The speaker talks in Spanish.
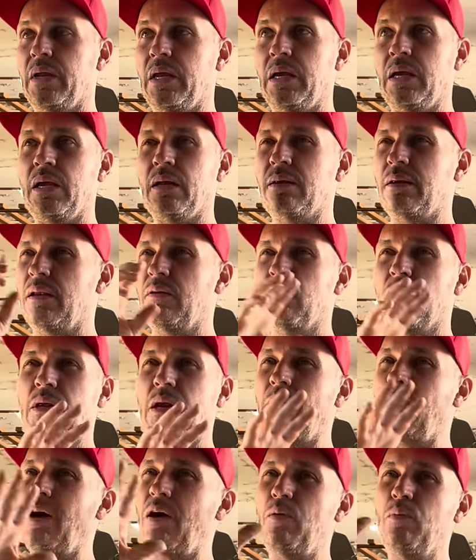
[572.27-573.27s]
ella tiene un
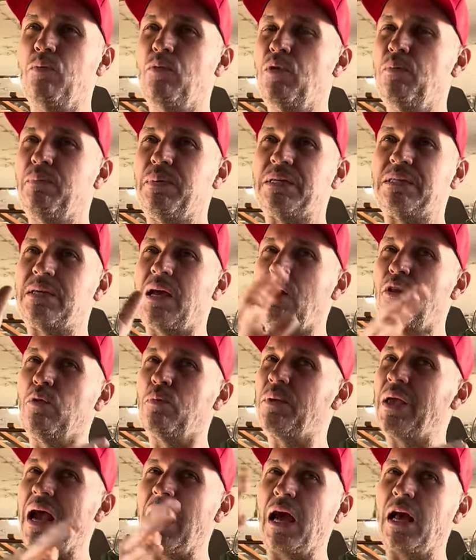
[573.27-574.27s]
trabajo muy pesado,
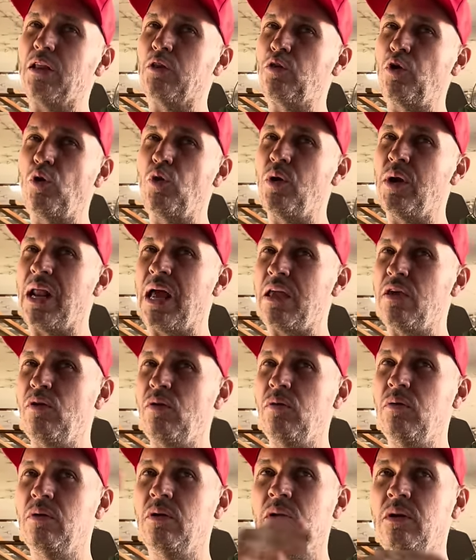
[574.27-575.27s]
viaja todo el año,
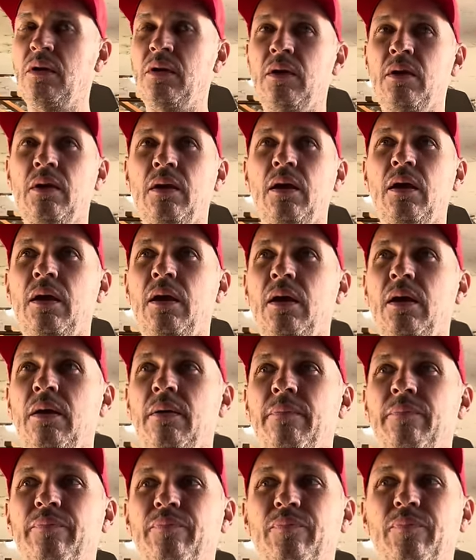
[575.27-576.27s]

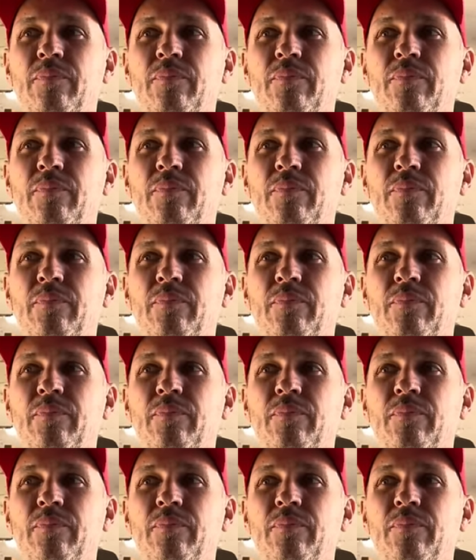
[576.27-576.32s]
em,